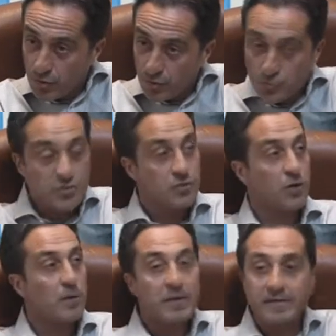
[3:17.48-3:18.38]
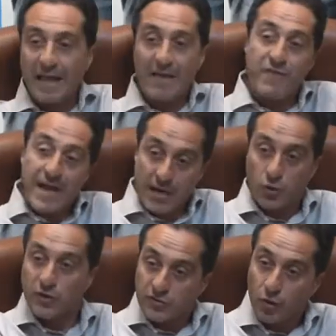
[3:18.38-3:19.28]
un centrocampista e
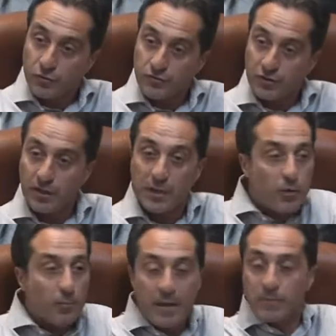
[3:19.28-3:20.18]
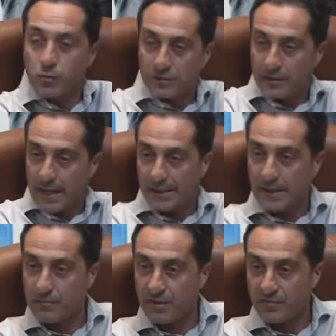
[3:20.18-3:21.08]
vengano risolti i problemi quotidiani
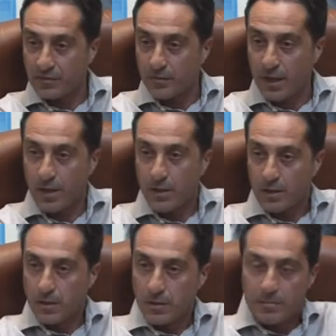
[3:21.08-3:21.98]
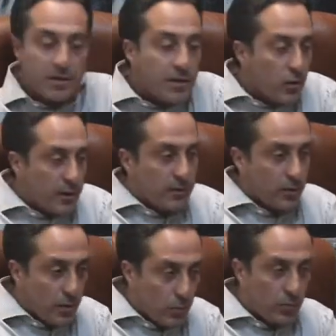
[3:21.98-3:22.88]
che il Manfredoniano perché io
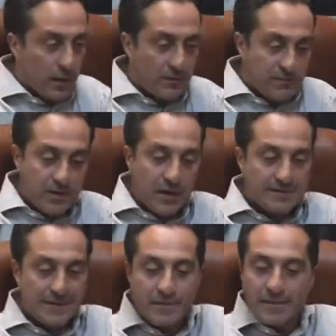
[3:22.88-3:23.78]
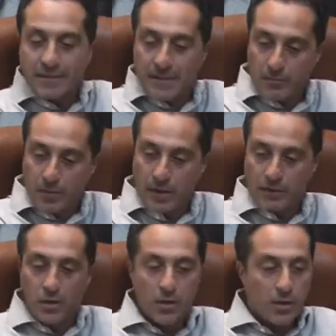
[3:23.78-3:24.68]
credo che uno alla fine al termine del
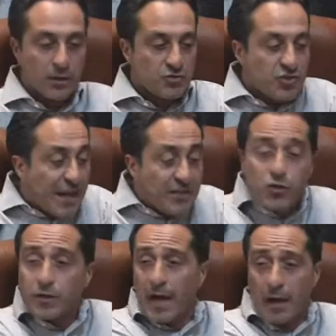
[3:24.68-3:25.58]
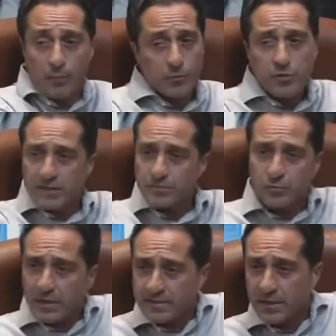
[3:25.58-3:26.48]
campionato ce la giochiamo, può darsi
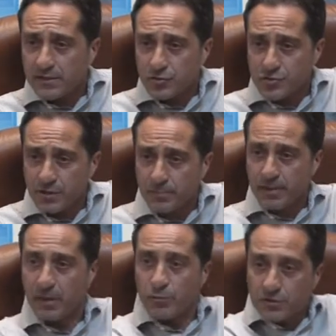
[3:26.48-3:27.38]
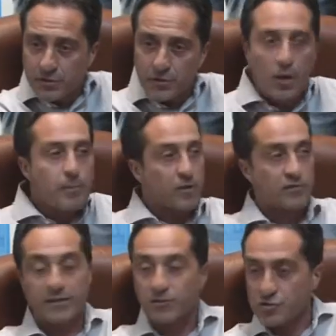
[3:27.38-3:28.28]
pure che si retrocede, per l'amor di Dio, però
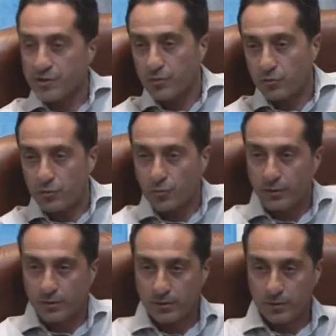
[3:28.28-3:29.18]
si retrocede con onore.